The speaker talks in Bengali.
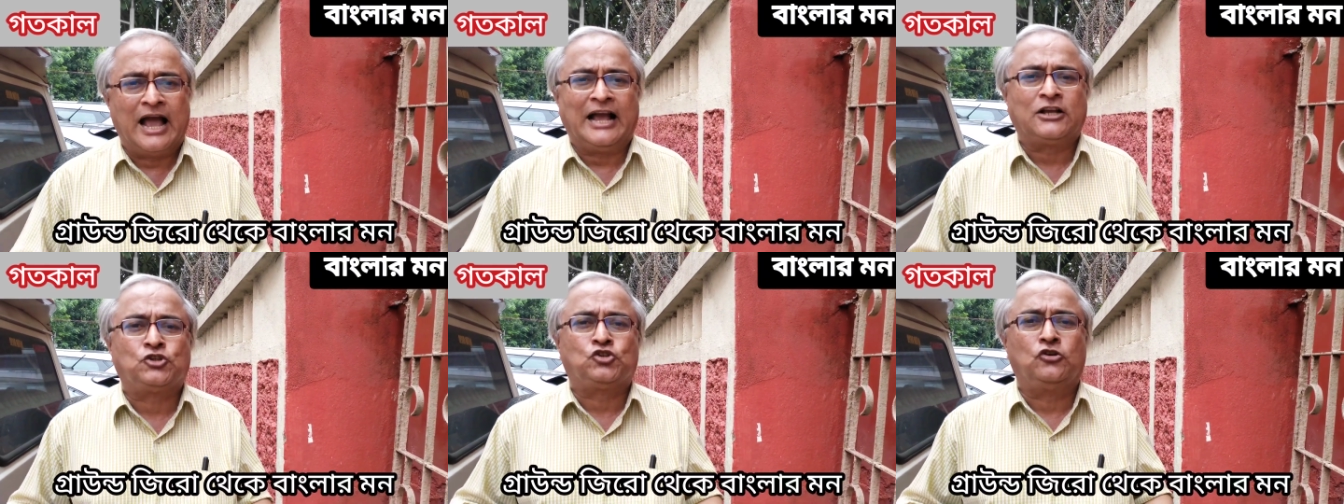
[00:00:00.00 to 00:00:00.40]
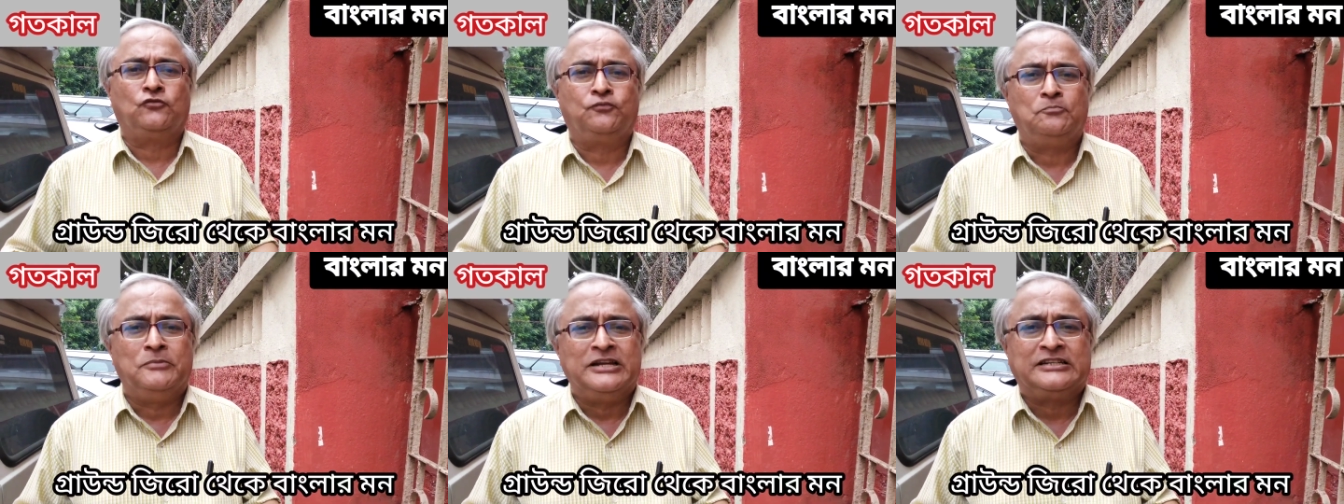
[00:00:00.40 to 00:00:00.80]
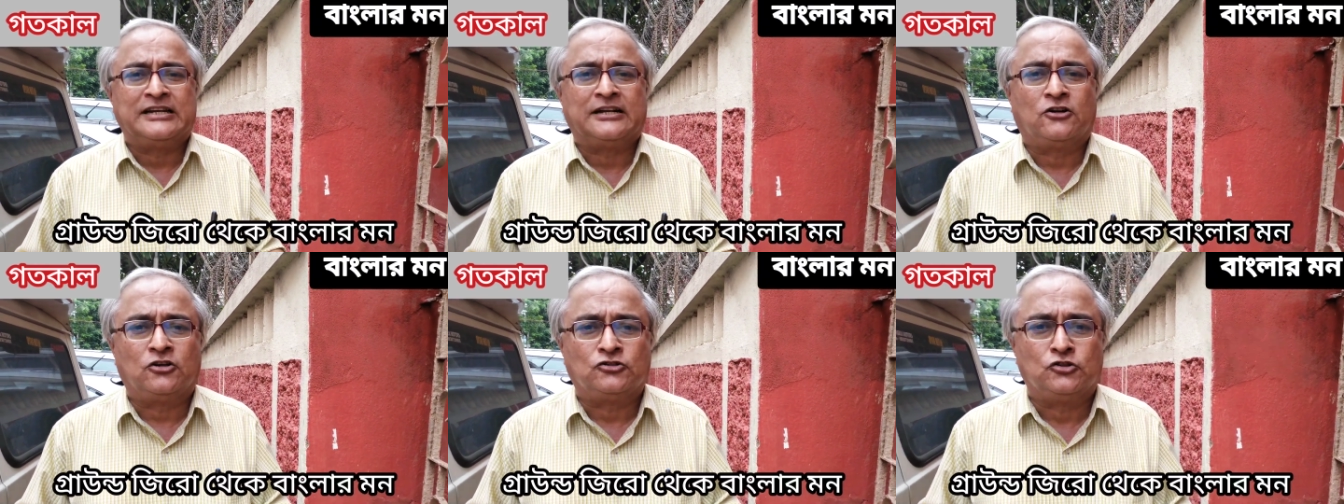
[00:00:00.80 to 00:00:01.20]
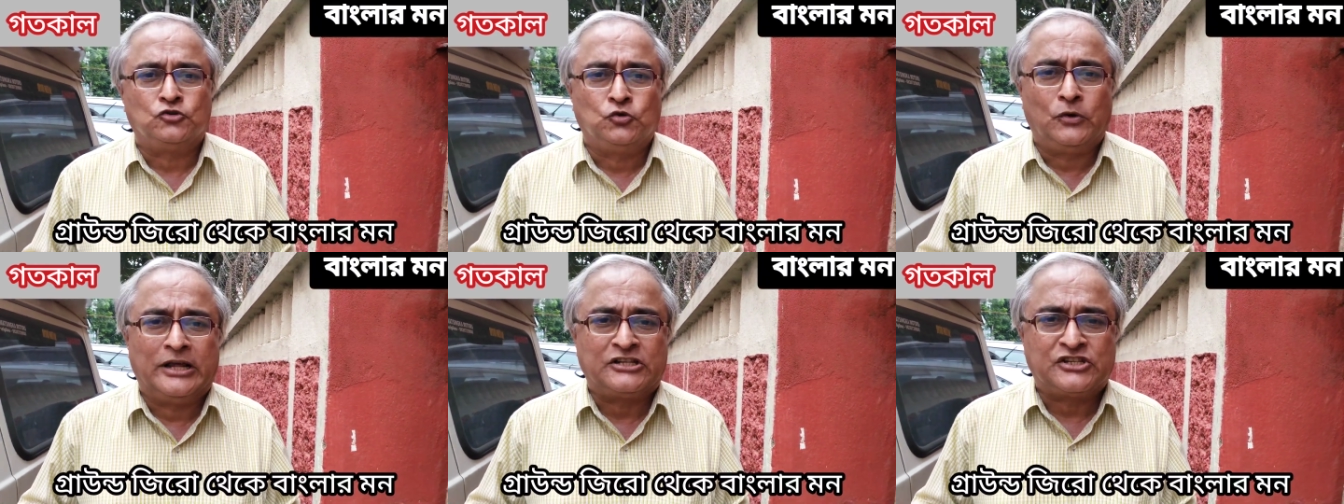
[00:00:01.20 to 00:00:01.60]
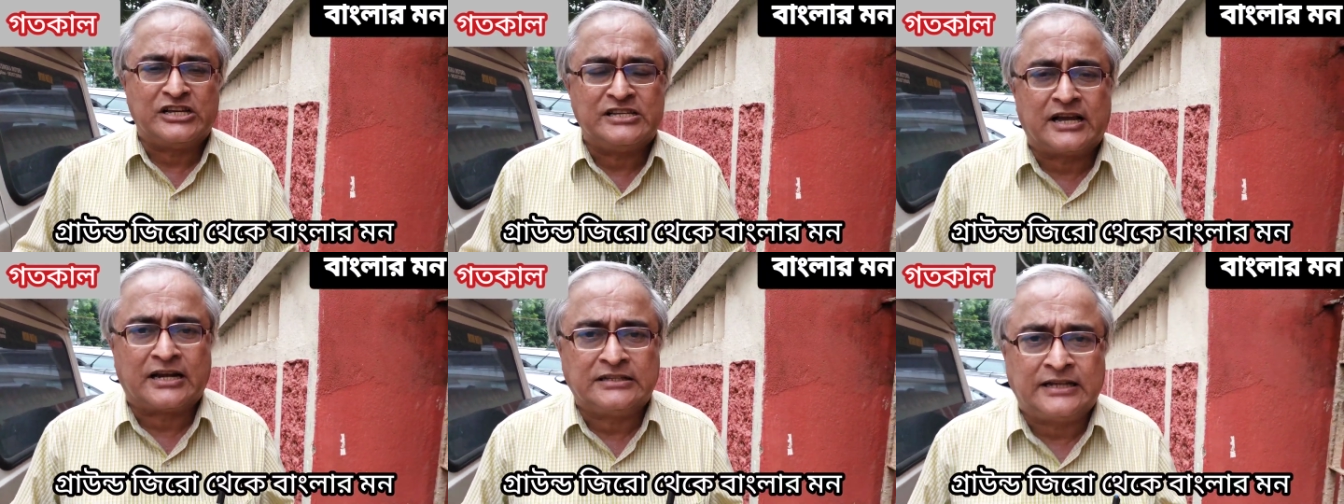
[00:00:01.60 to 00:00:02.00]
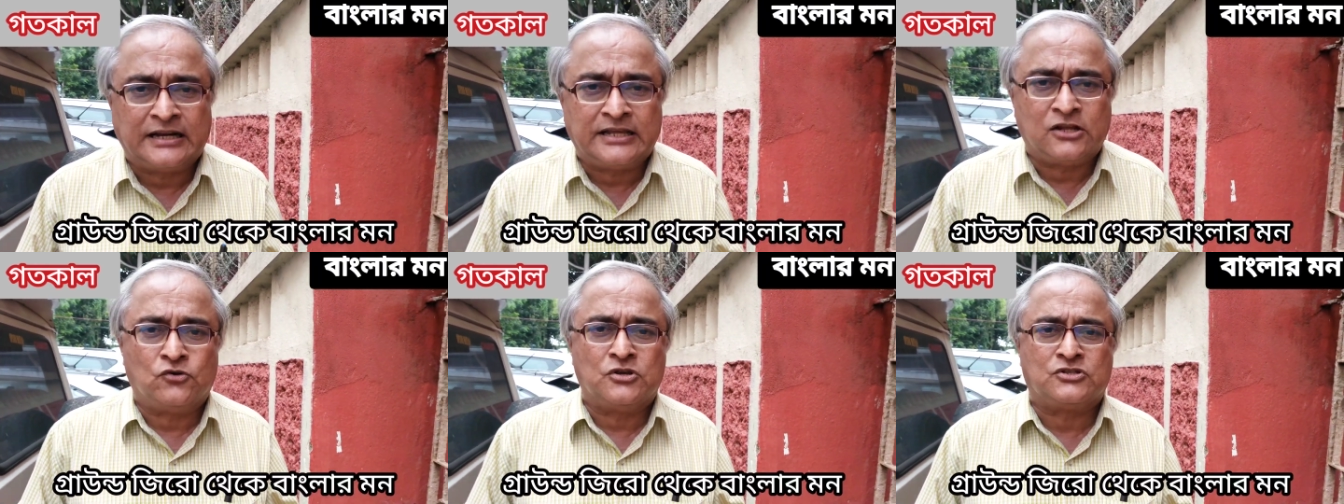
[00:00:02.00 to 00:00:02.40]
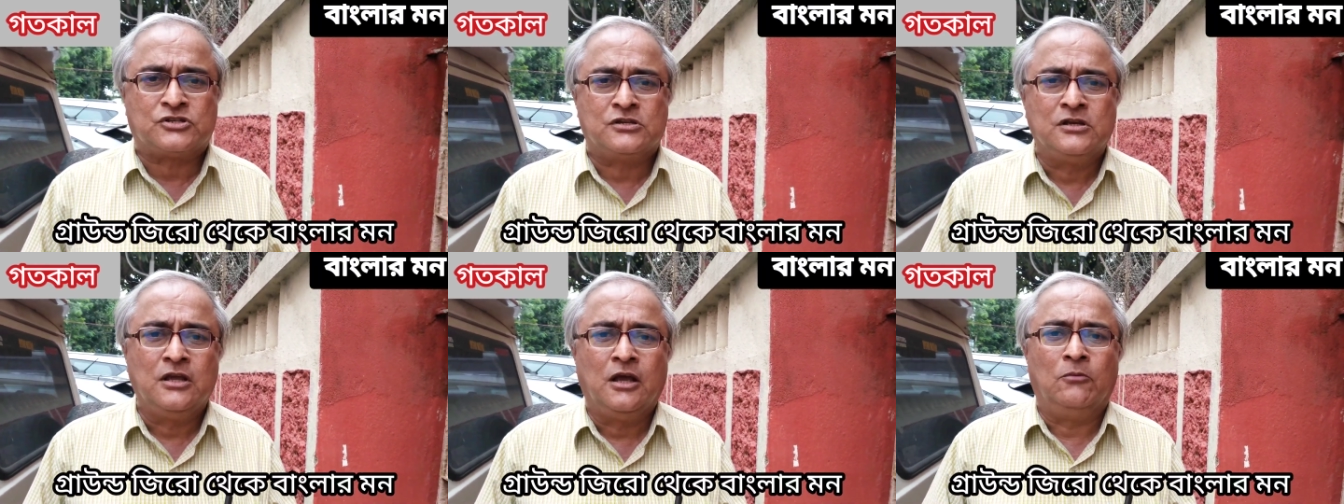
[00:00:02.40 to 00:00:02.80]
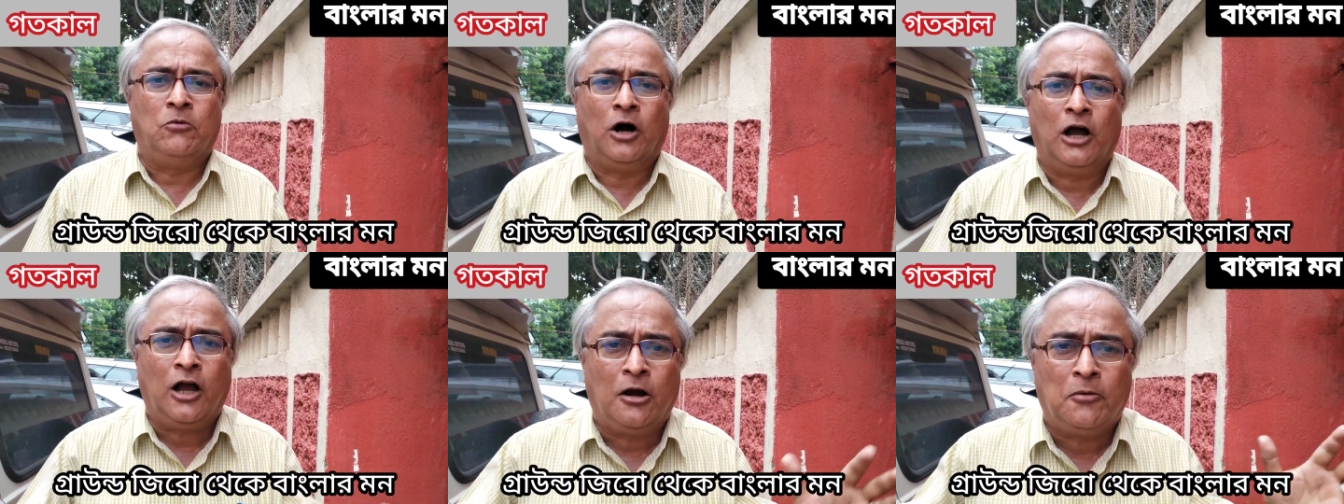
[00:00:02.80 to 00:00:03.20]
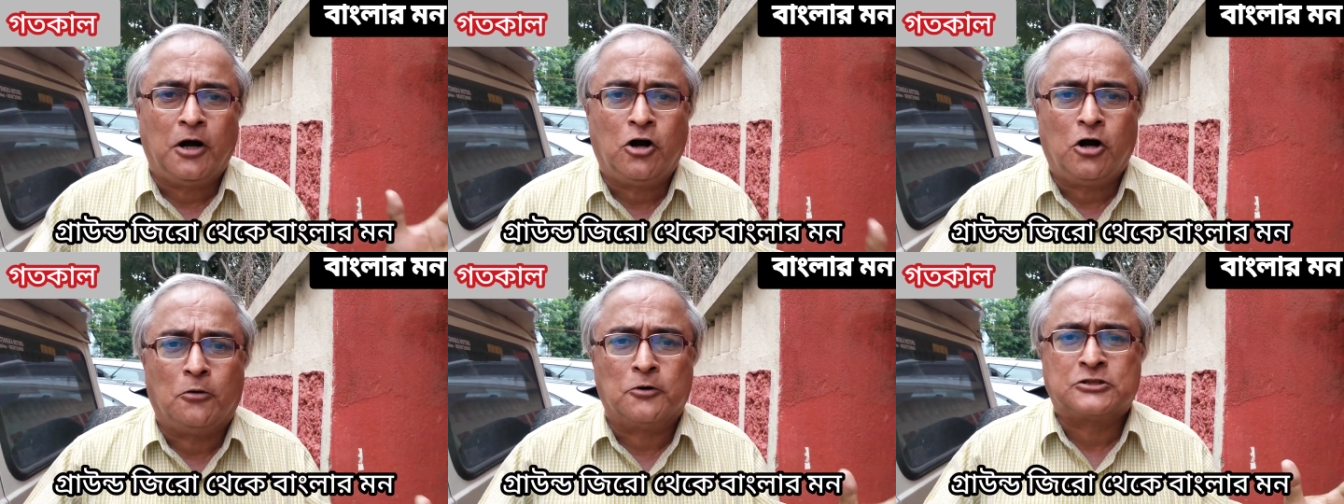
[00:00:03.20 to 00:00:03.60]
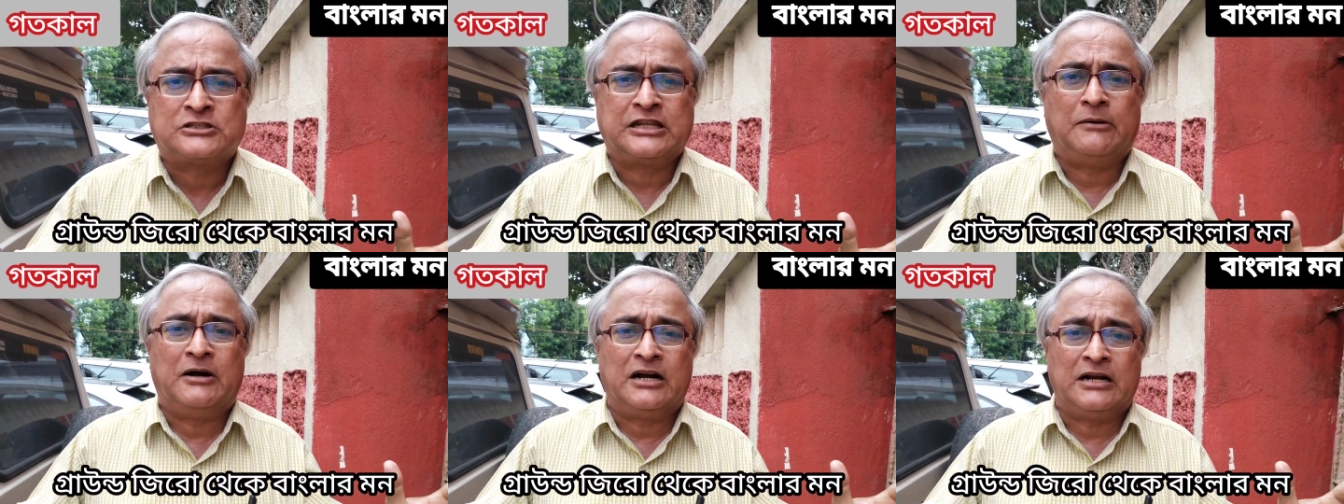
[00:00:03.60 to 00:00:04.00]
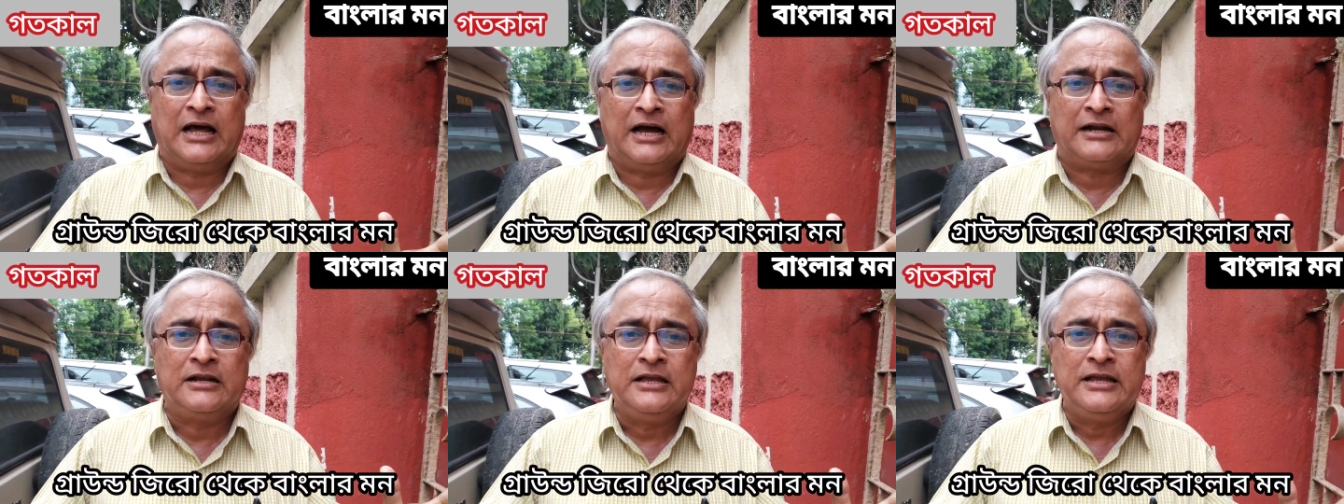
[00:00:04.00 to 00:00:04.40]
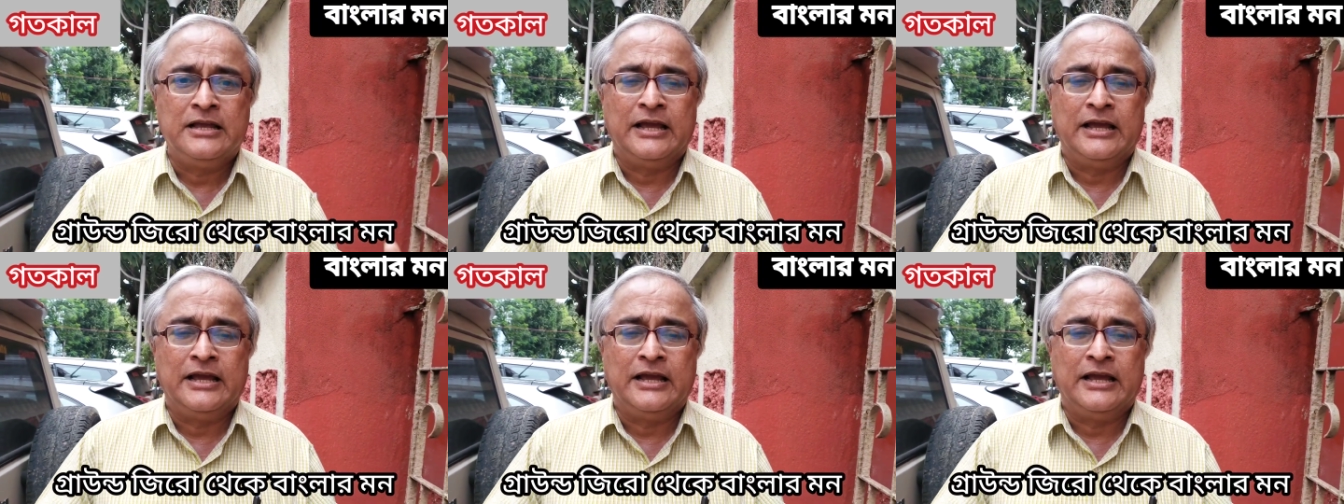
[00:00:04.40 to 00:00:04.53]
একশো মিটার হয়তো দূরে সেই জায়গায় দাঁড়িয়ে রয়েছি ভয়াবহ অবস্থা বাংলার